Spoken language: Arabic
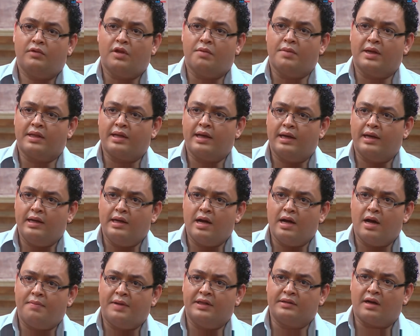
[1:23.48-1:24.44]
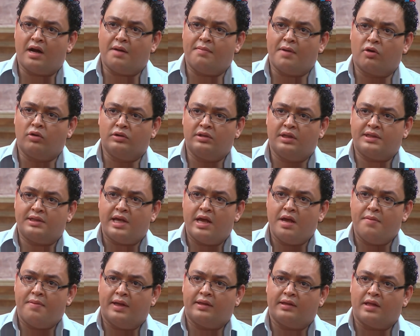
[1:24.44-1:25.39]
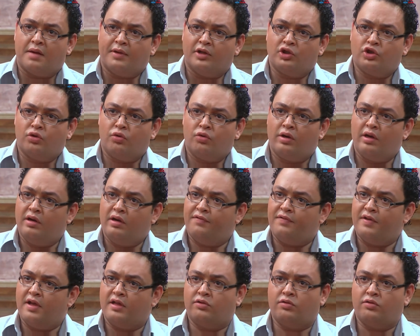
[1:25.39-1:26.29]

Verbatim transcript: ما تخليها مطرح ما كنت سايبها الثمان شهور اللي فاتوا